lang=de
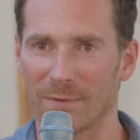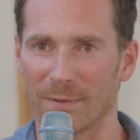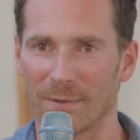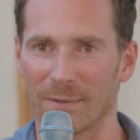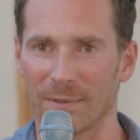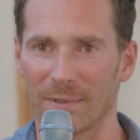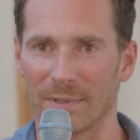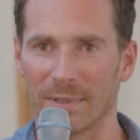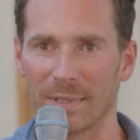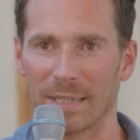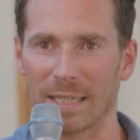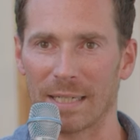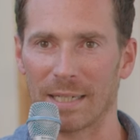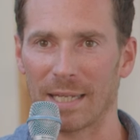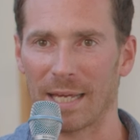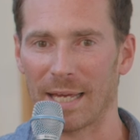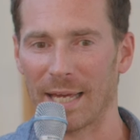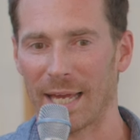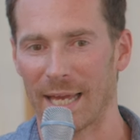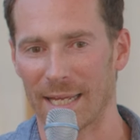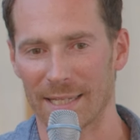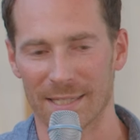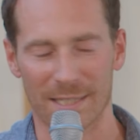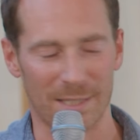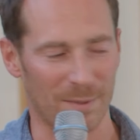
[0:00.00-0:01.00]
von
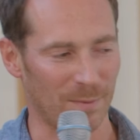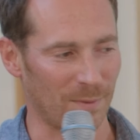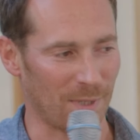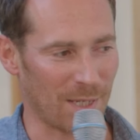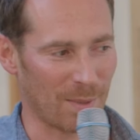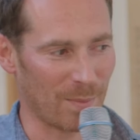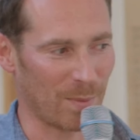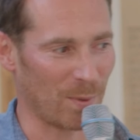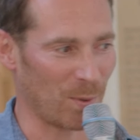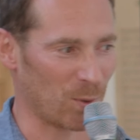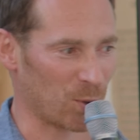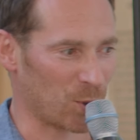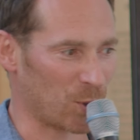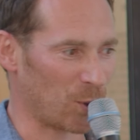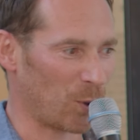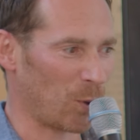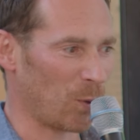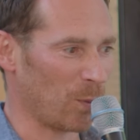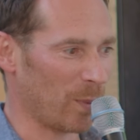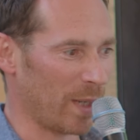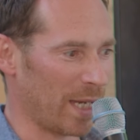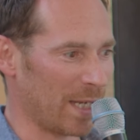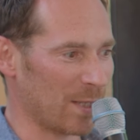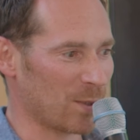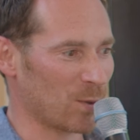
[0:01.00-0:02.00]
Heizwärme und
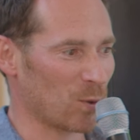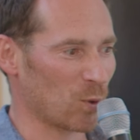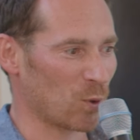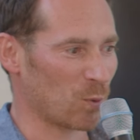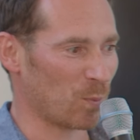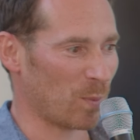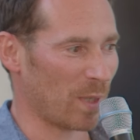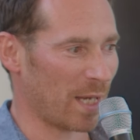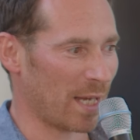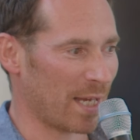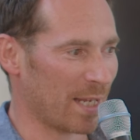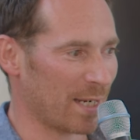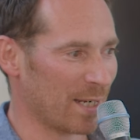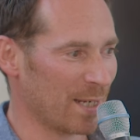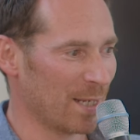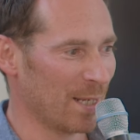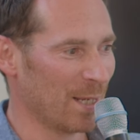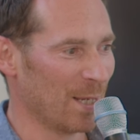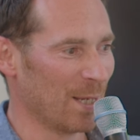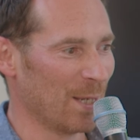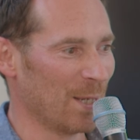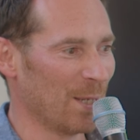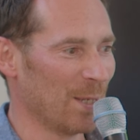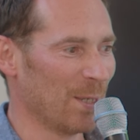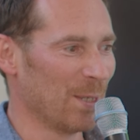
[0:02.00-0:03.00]
Strom einzusparen.
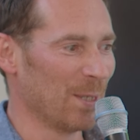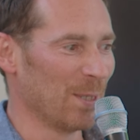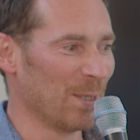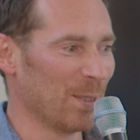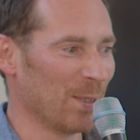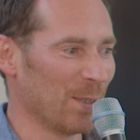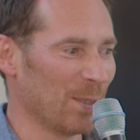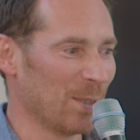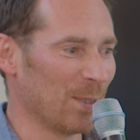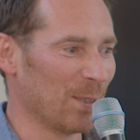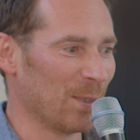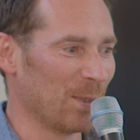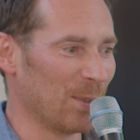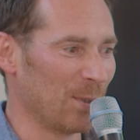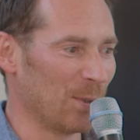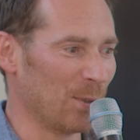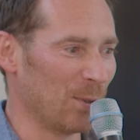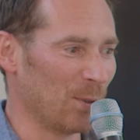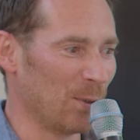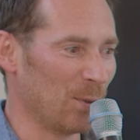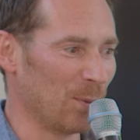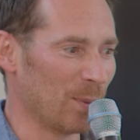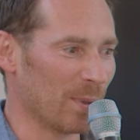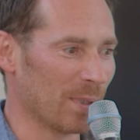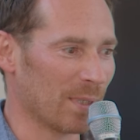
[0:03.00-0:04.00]

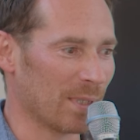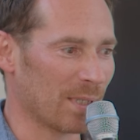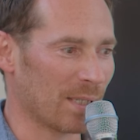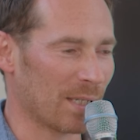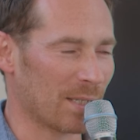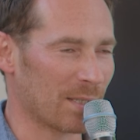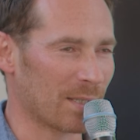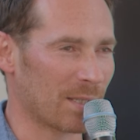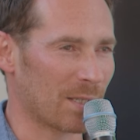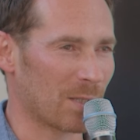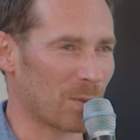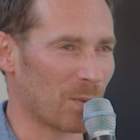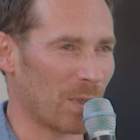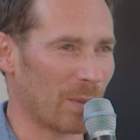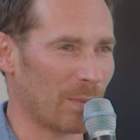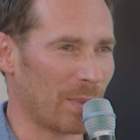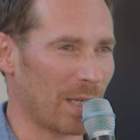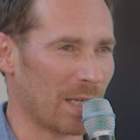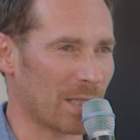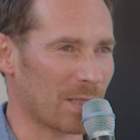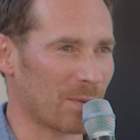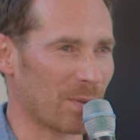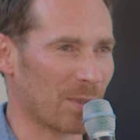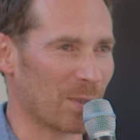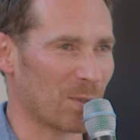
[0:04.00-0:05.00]
Über, also das war im
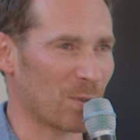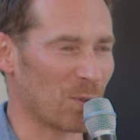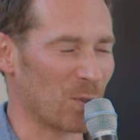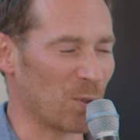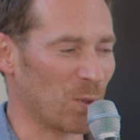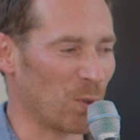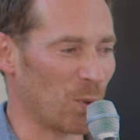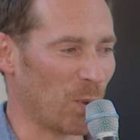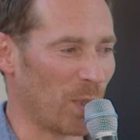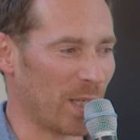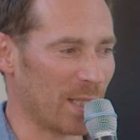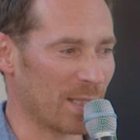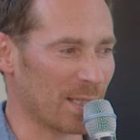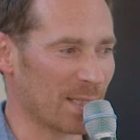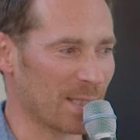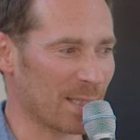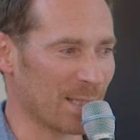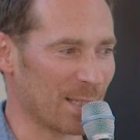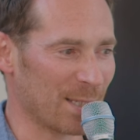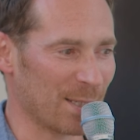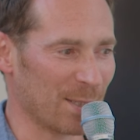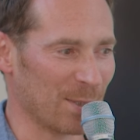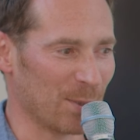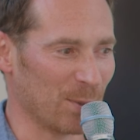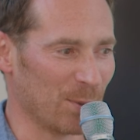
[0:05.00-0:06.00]
Jahr
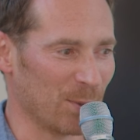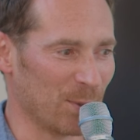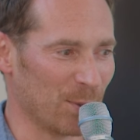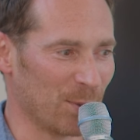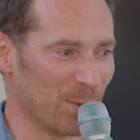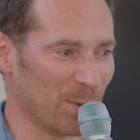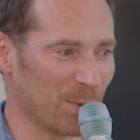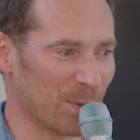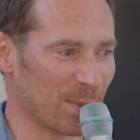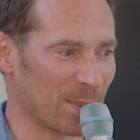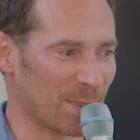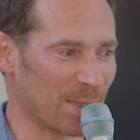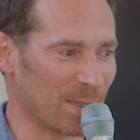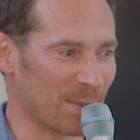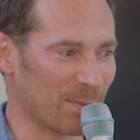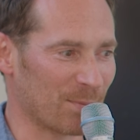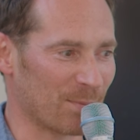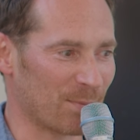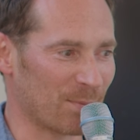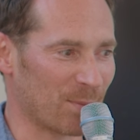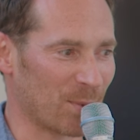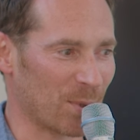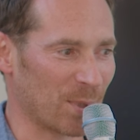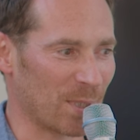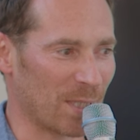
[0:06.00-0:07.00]
2019 und
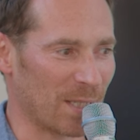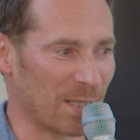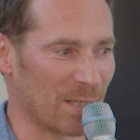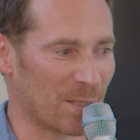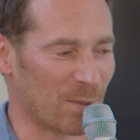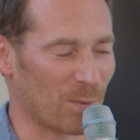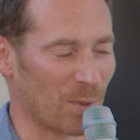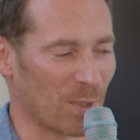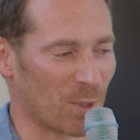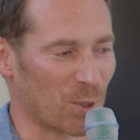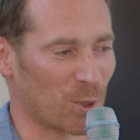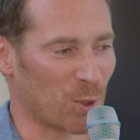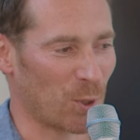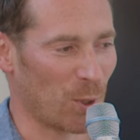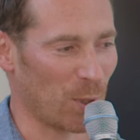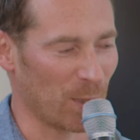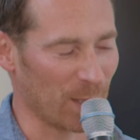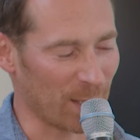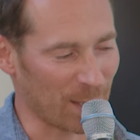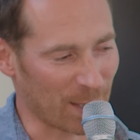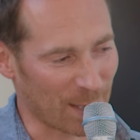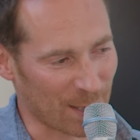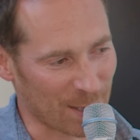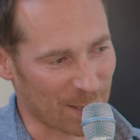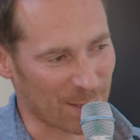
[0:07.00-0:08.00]
es war schön
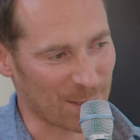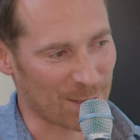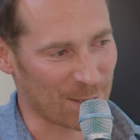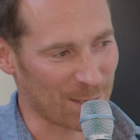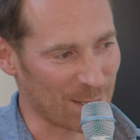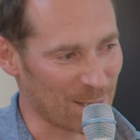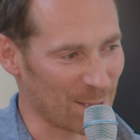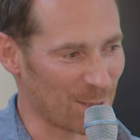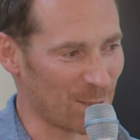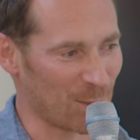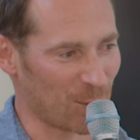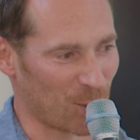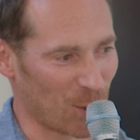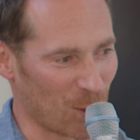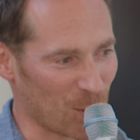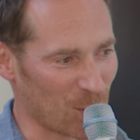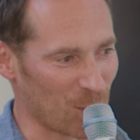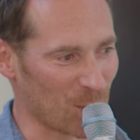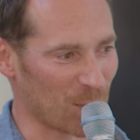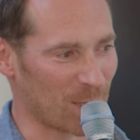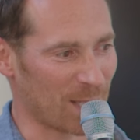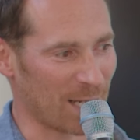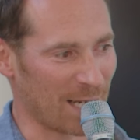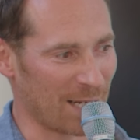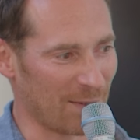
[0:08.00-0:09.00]
daran, schön
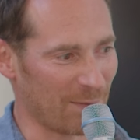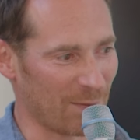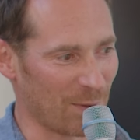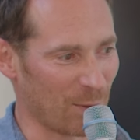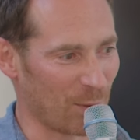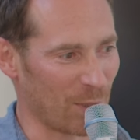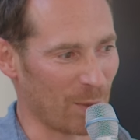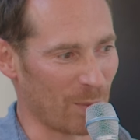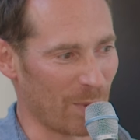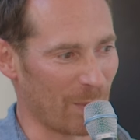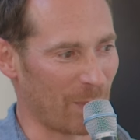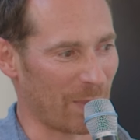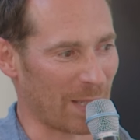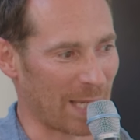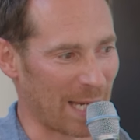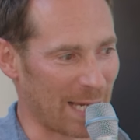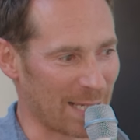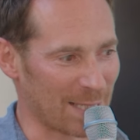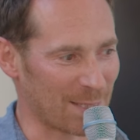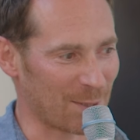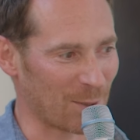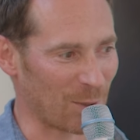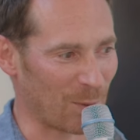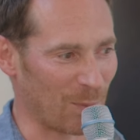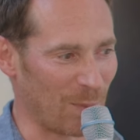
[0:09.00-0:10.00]
zu sehen, wie alle mit
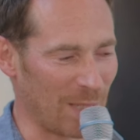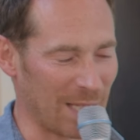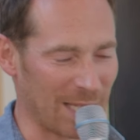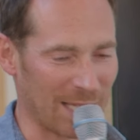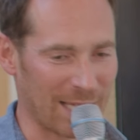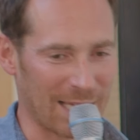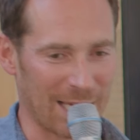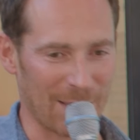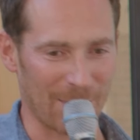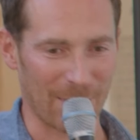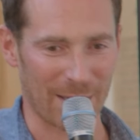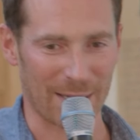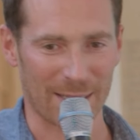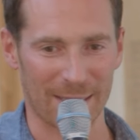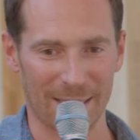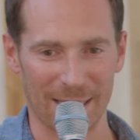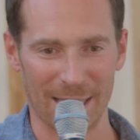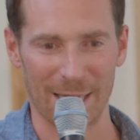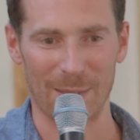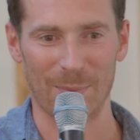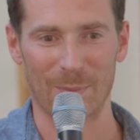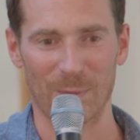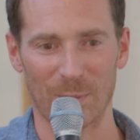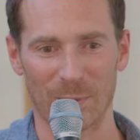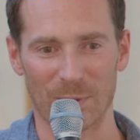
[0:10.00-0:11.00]
Begeisterung mitgemacht
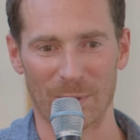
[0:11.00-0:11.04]
haben